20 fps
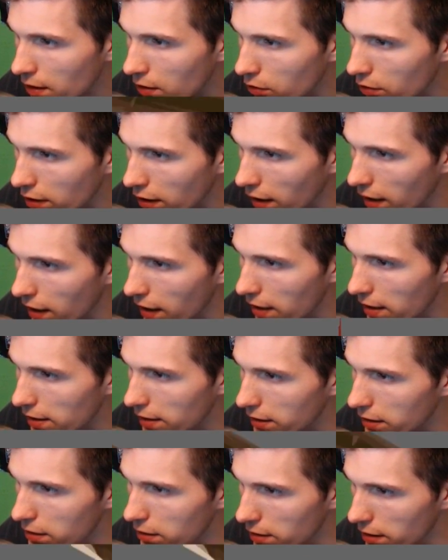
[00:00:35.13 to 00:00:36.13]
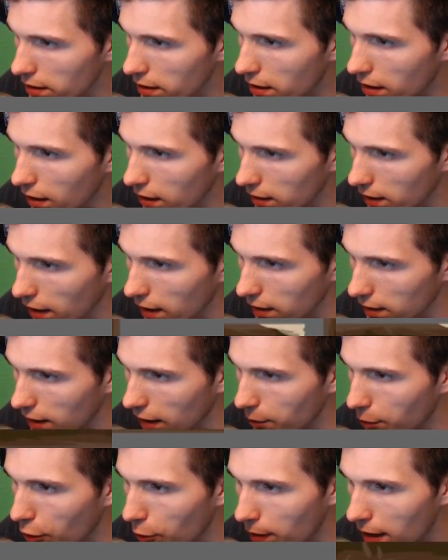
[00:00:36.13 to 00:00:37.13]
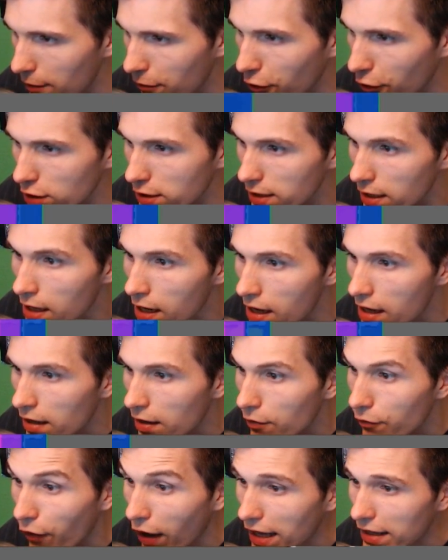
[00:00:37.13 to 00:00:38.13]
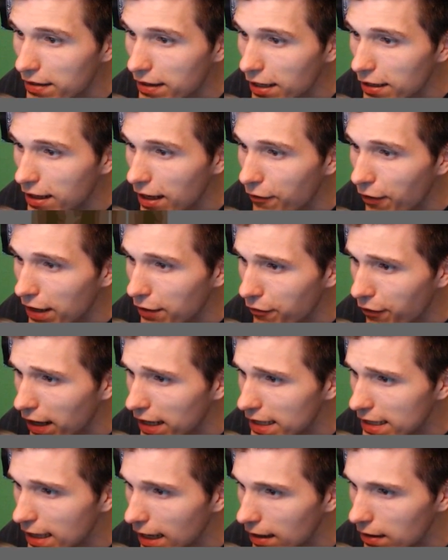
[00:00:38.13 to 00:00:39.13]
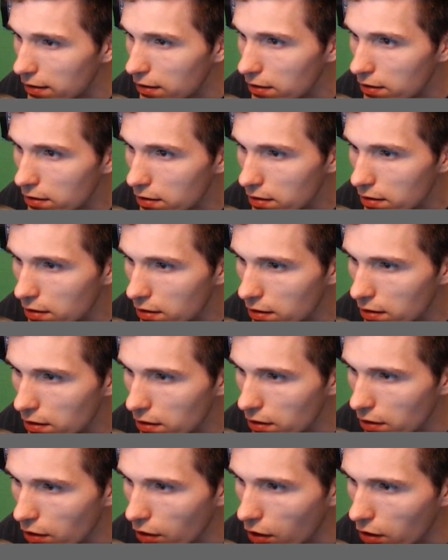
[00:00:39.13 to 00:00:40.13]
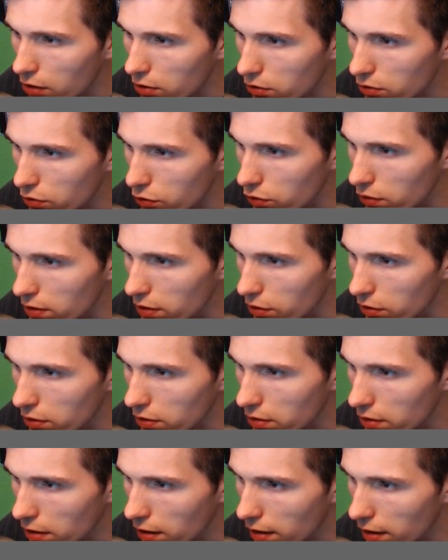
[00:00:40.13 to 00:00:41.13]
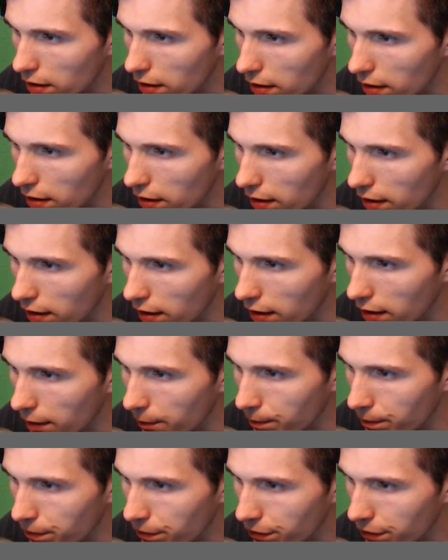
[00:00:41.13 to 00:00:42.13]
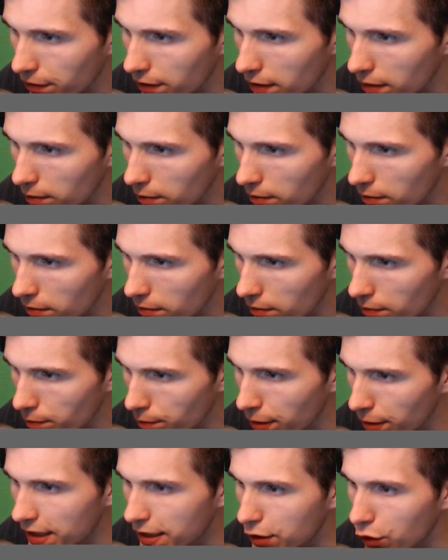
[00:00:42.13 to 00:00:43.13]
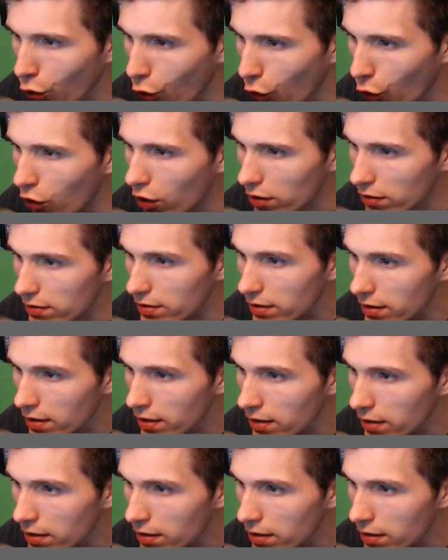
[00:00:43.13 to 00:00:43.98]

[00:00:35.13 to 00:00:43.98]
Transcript: Okay, easy. Kein, kein, Problem für uns. War, der, der war, war nicht da. Oh, coolio. Ähm. Bin ich tot?